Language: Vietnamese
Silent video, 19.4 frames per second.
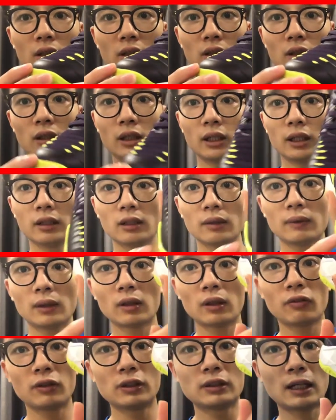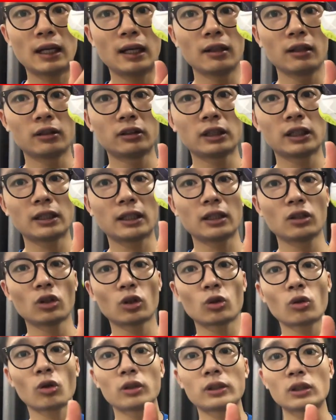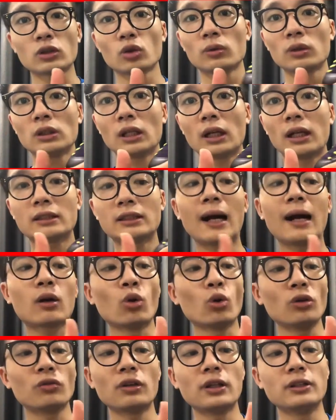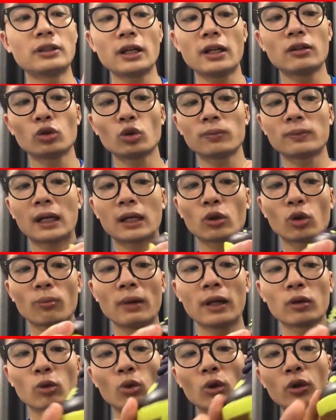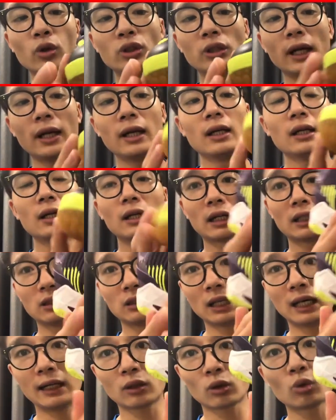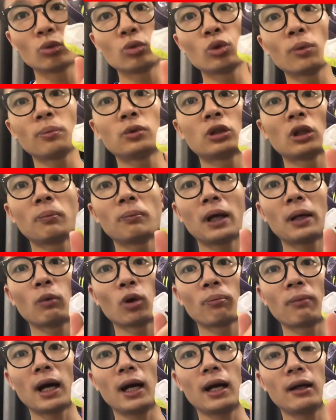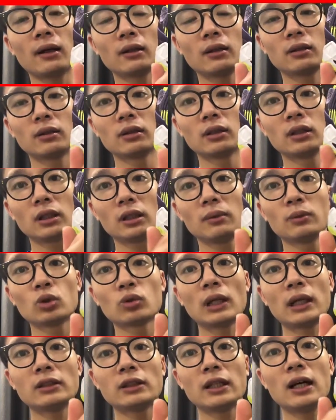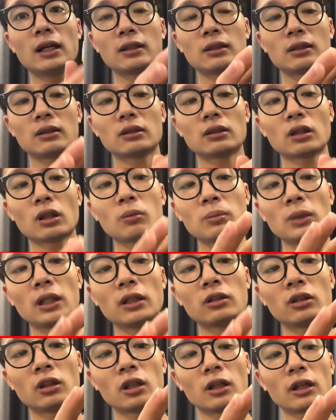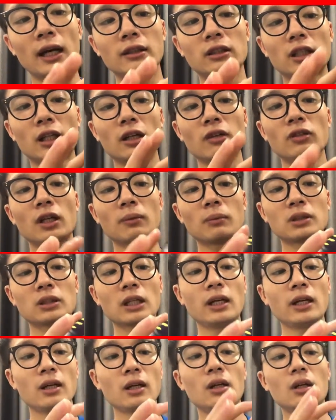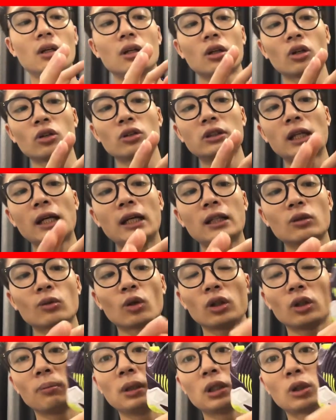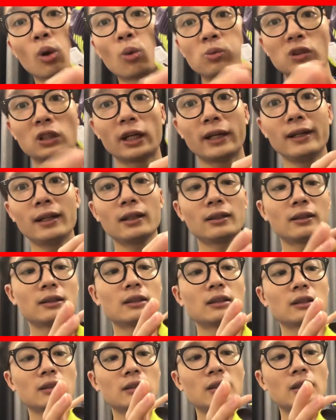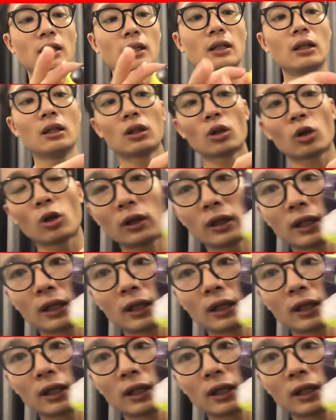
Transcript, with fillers: đấy tiếp theo là phần da ở trên này thì nó cũng có tác dụng thứ nhất là gia cố ở phần trên giúp tăng độ bền của đôi giày cái thứ hai nó cũng giúp chống mài mòn má khi mà chúng ta dê đất không bị ờ, hạn chế cái việc mà giày nó dê xong nó kiểu bị thủng giày đấy nó có